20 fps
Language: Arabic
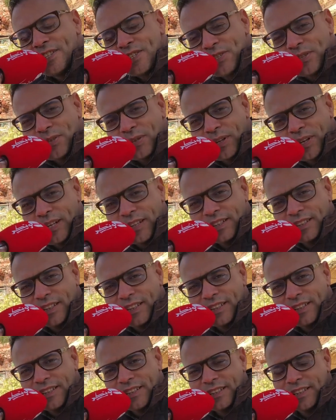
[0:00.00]
شكرا
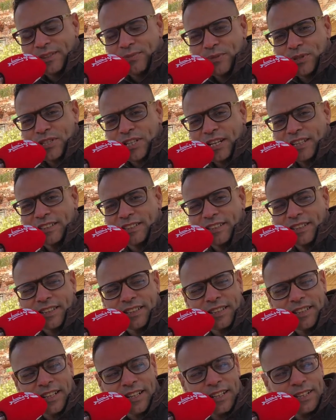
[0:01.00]
لمشاهدينا
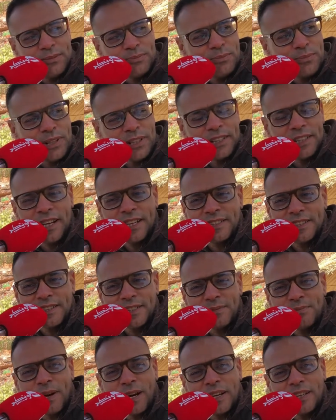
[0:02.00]
الكرام وللحديث
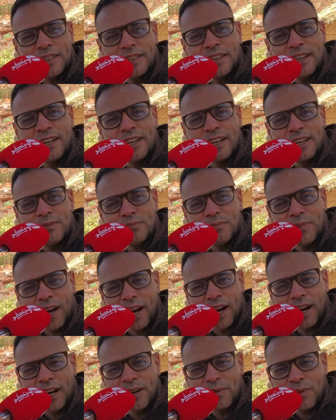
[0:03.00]
بقيه
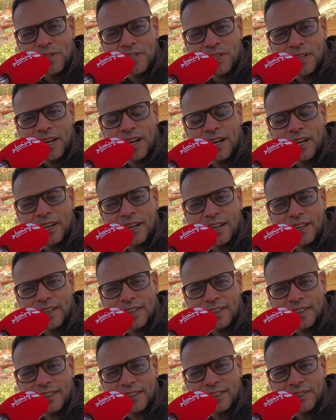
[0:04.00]
مع وجه اخر
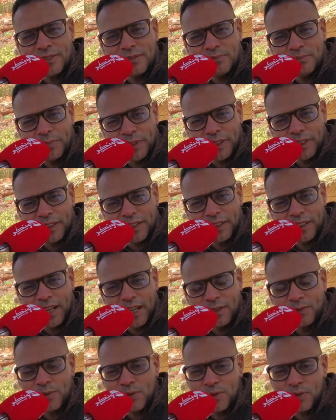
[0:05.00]
من
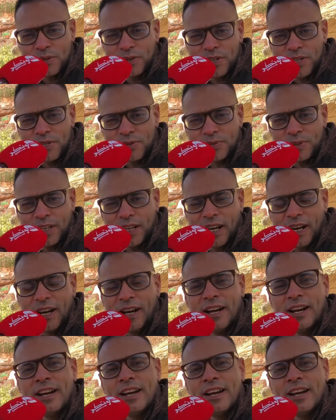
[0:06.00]
الوجوه النسويه